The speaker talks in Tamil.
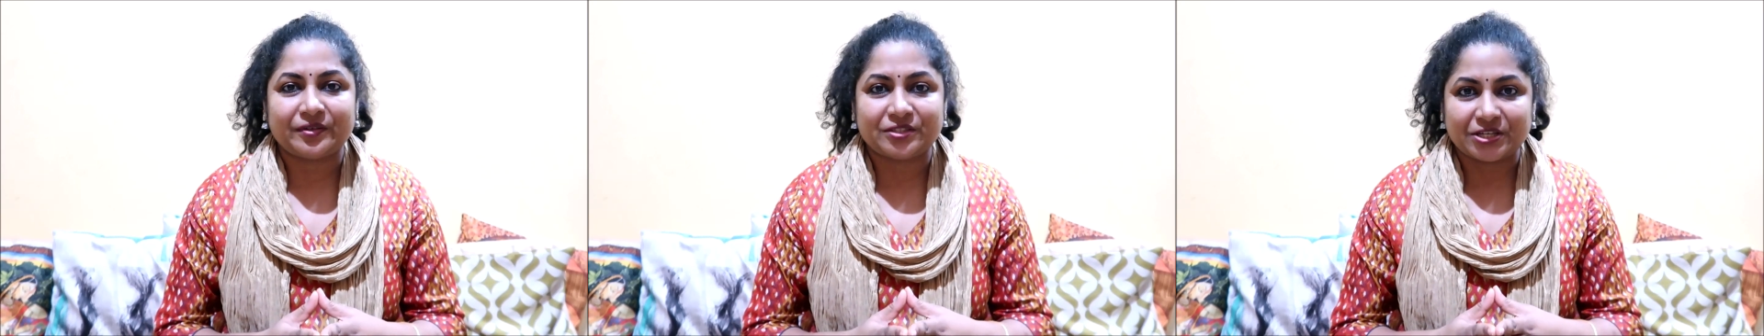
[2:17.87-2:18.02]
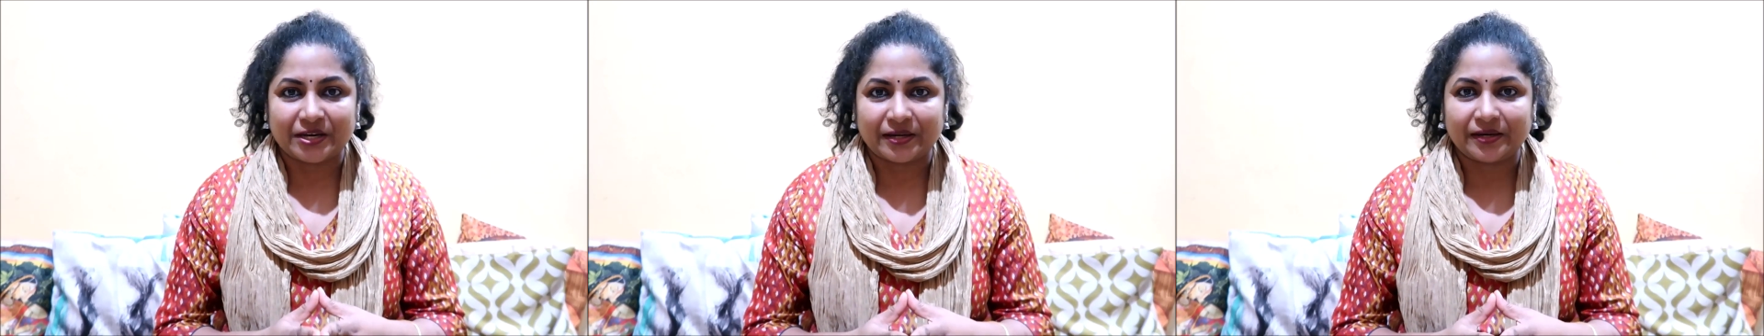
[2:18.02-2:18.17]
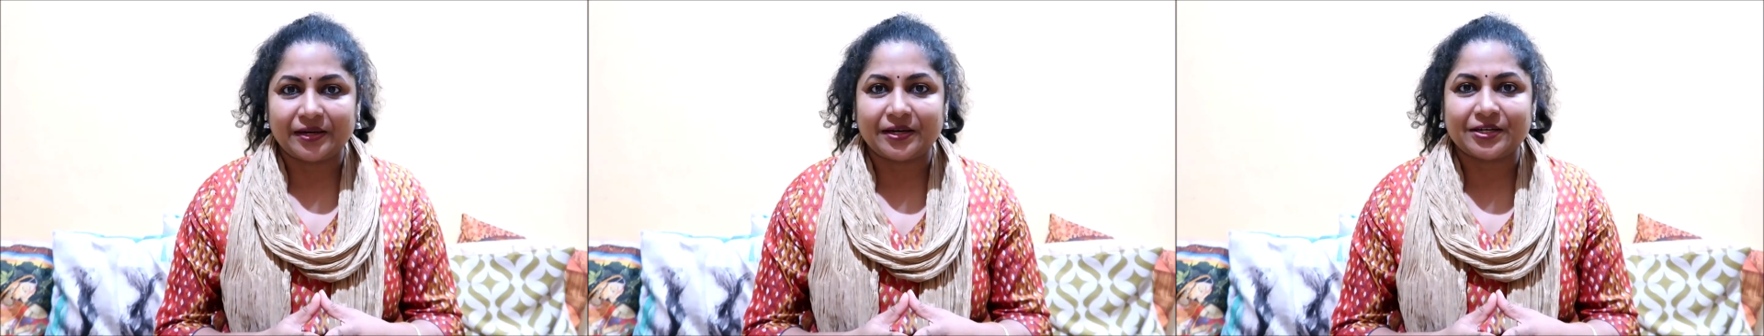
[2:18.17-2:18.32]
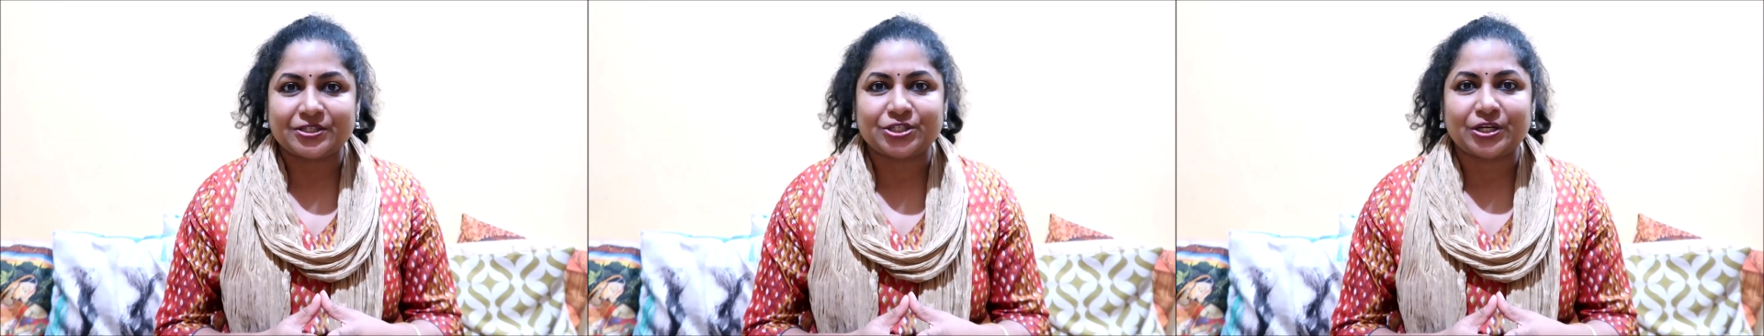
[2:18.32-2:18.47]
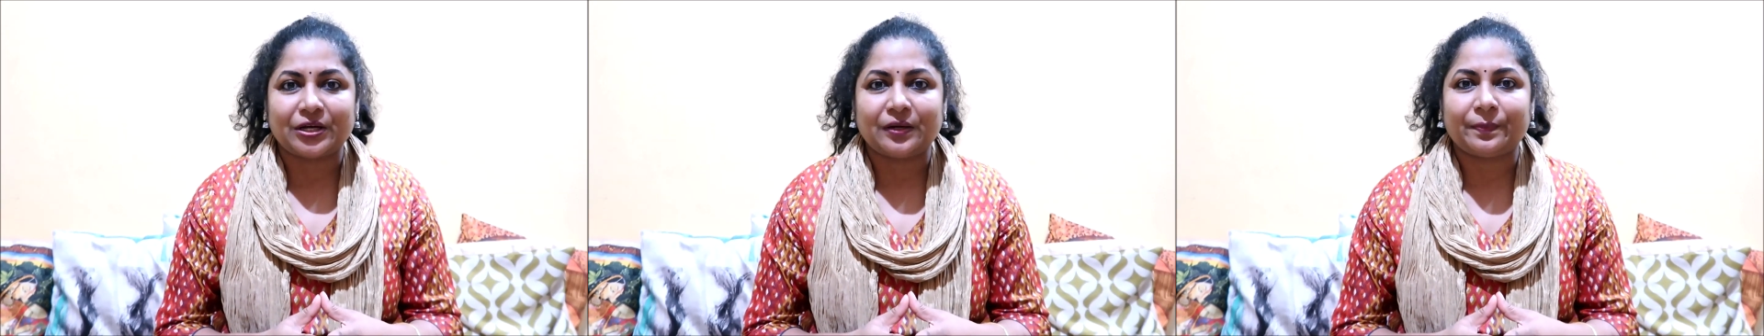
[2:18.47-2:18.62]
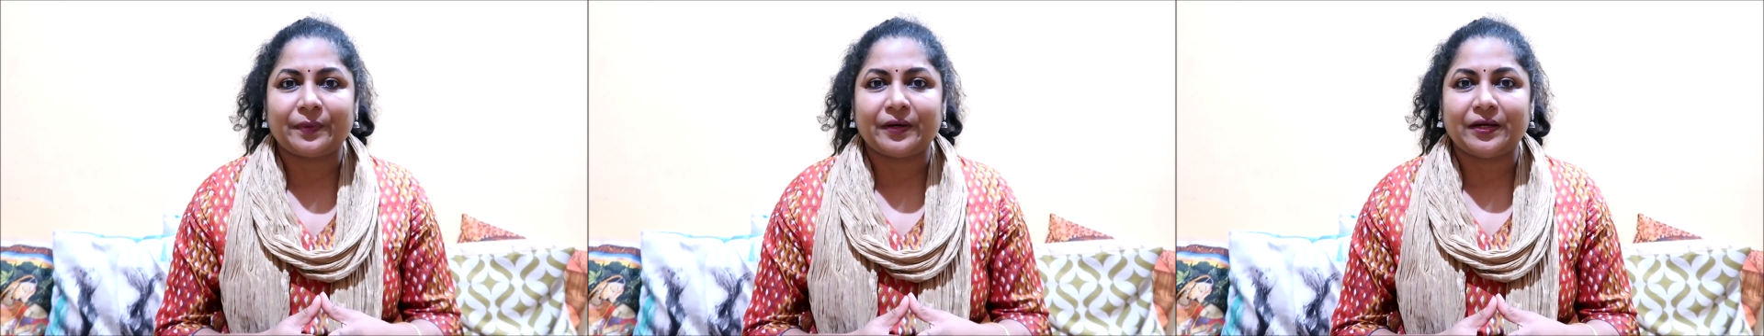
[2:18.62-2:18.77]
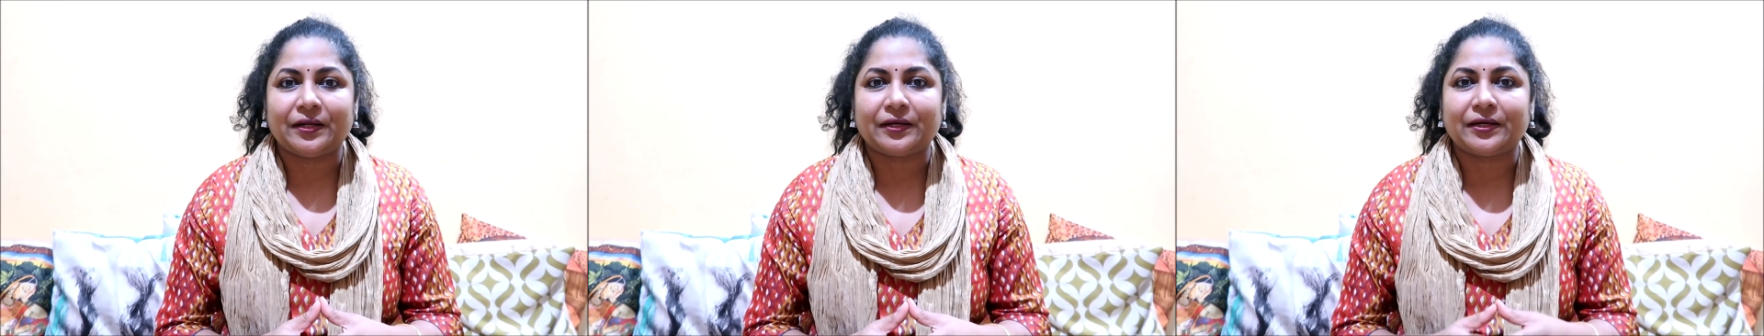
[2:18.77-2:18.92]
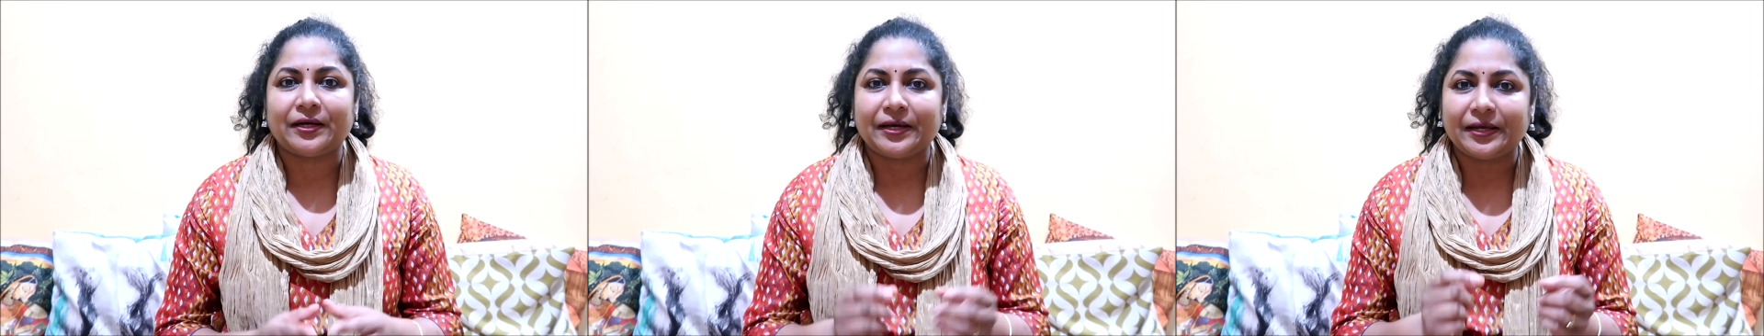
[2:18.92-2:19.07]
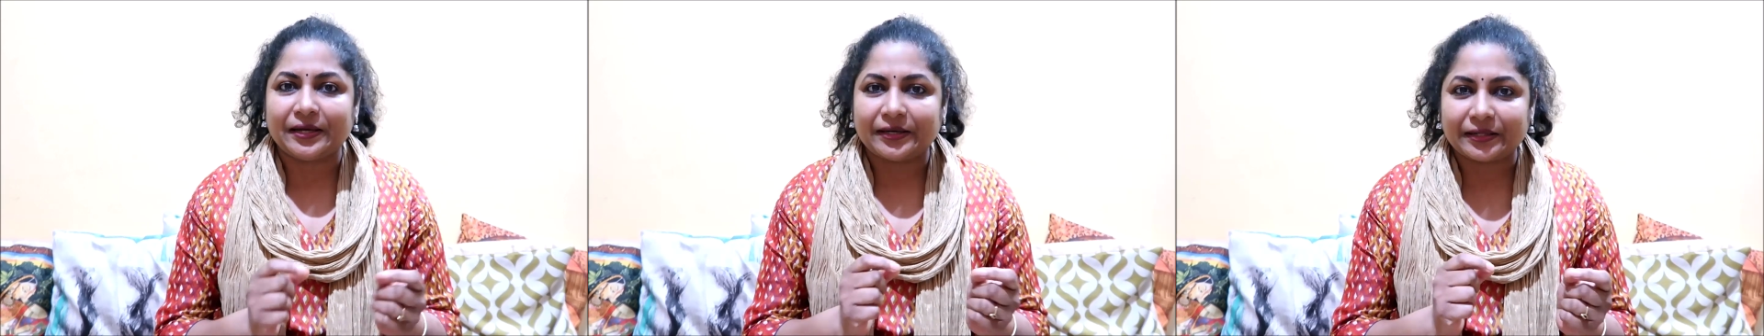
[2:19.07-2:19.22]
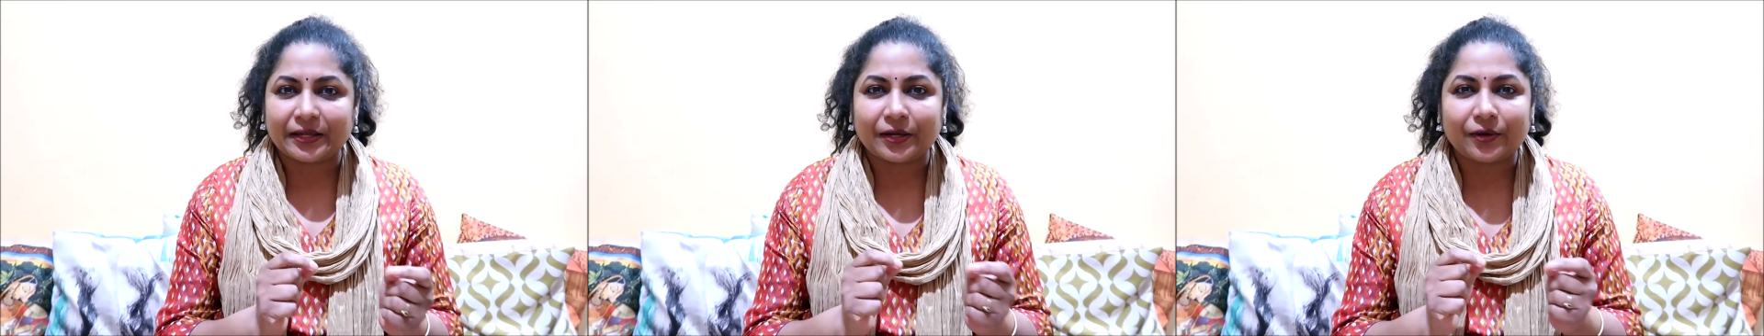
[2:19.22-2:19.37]
சேனலில் ஷேர் பண்ணியிருக்கேன்
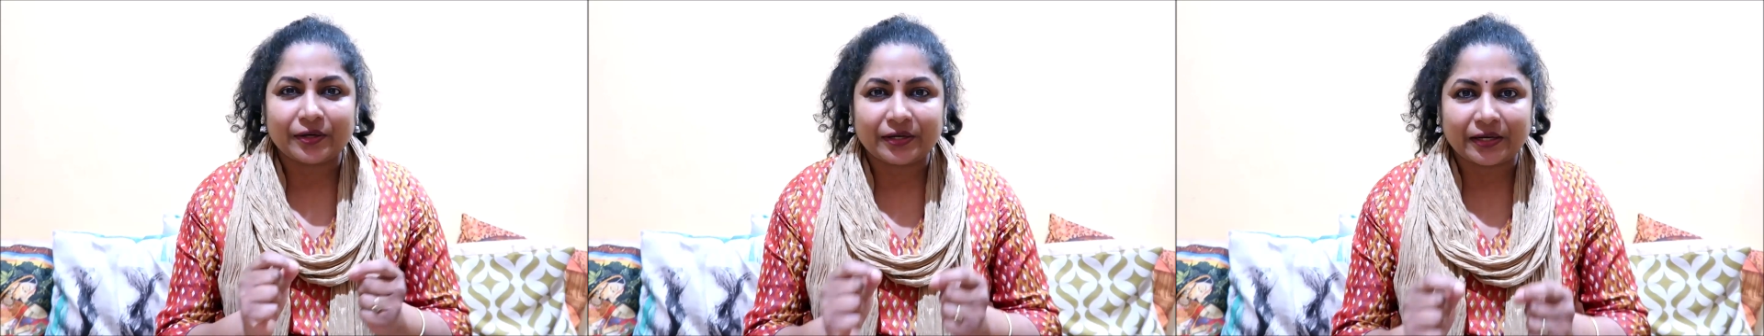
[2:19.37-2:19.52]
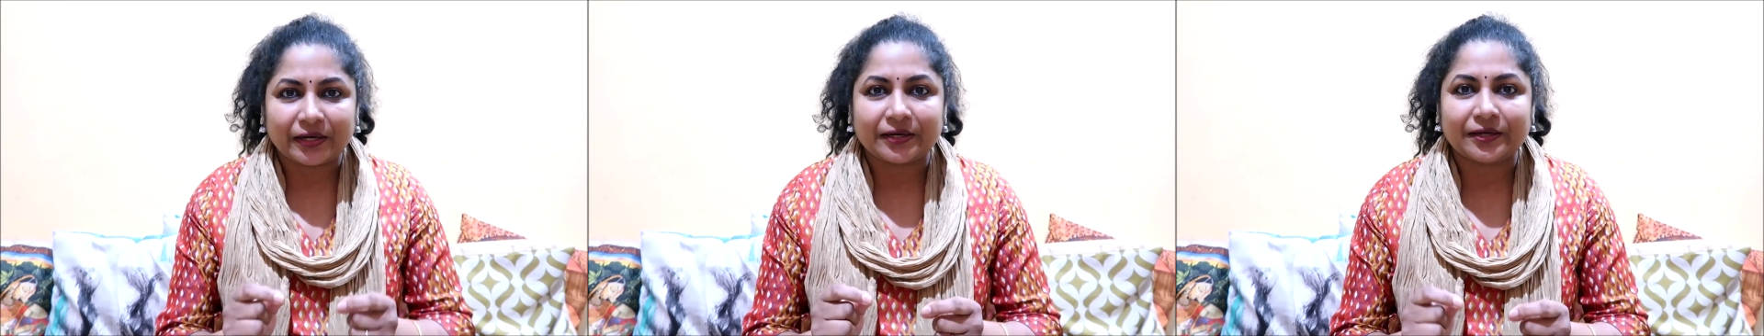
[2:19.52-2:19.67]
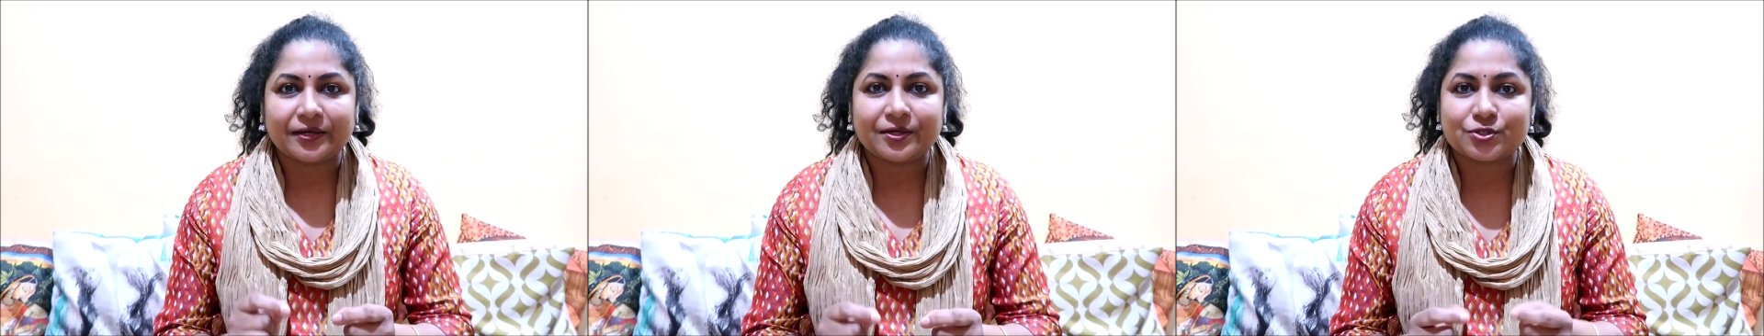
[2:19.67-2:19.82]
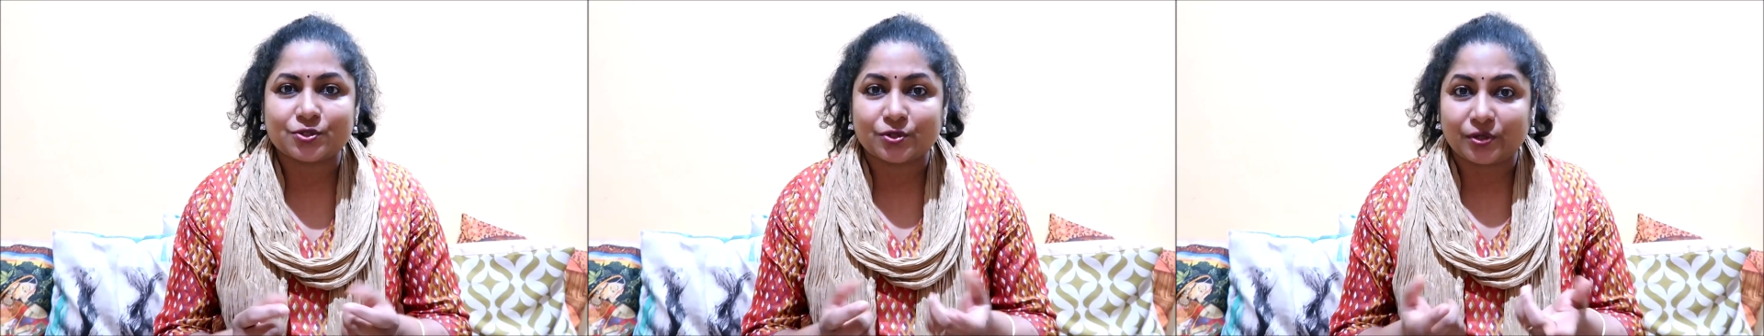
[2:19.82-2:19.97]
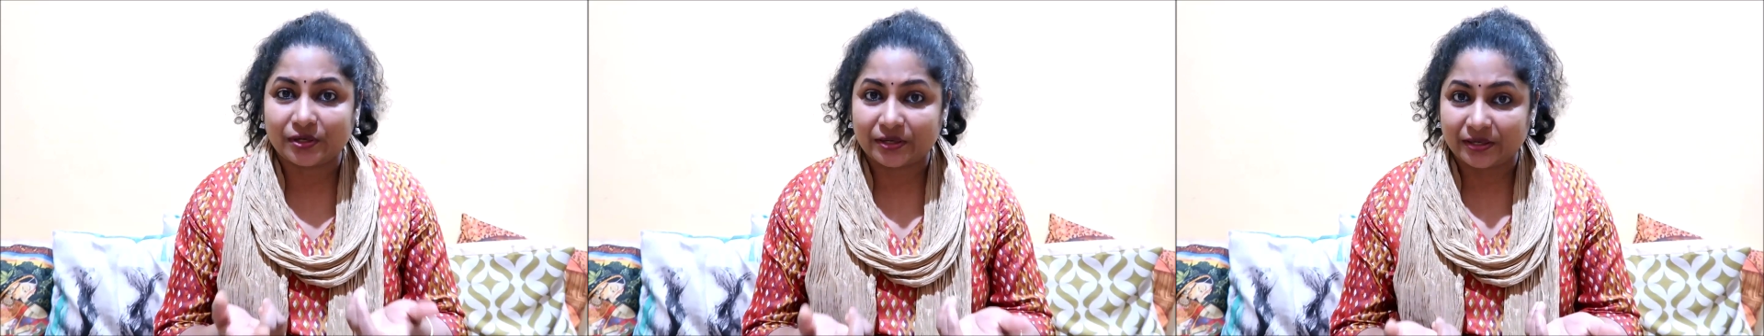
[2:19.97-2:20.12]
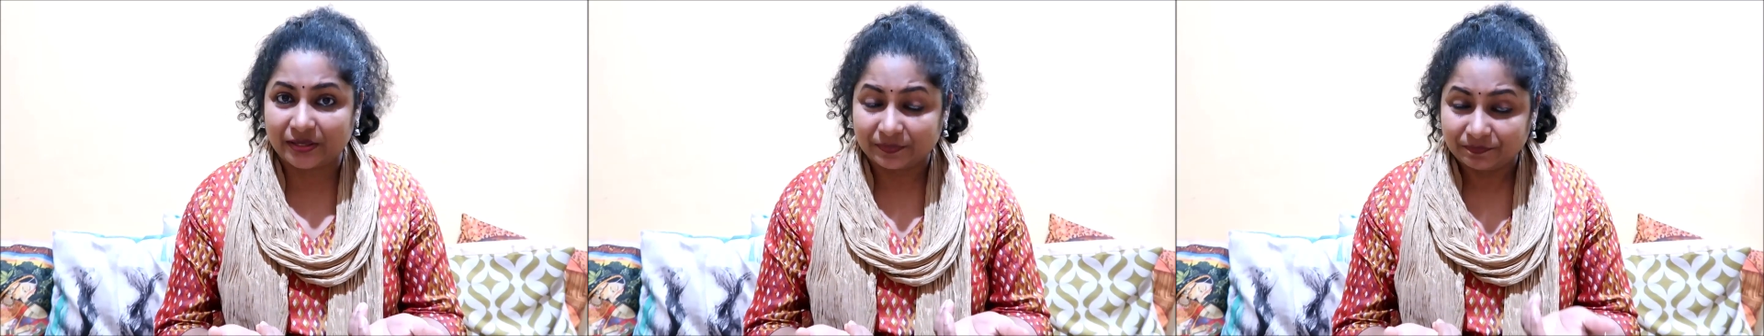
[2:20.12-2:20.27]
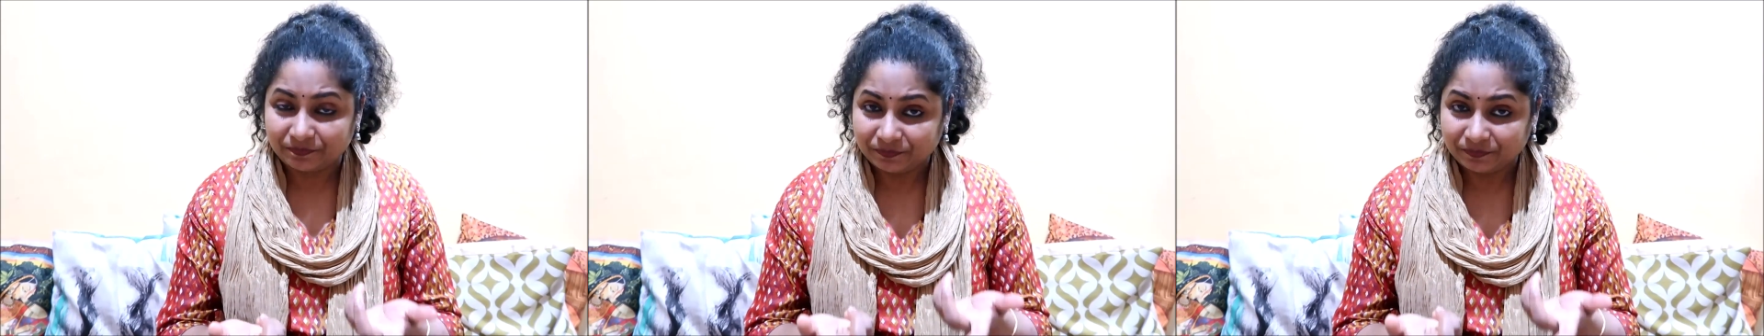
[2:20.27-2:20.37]
இருந்தாலும் டக்குன்னு சொல்கிறேன்